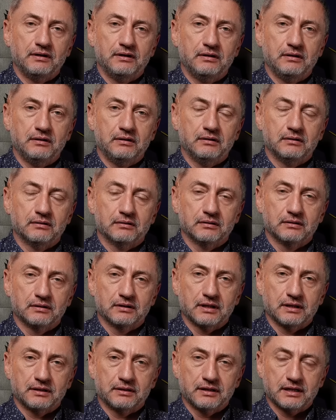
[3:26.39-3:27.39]
и
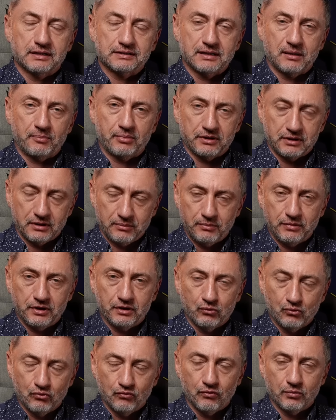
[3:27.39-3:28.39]
на западном
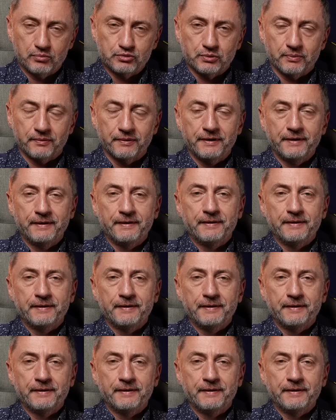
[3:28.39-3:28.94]
берегу, в общем.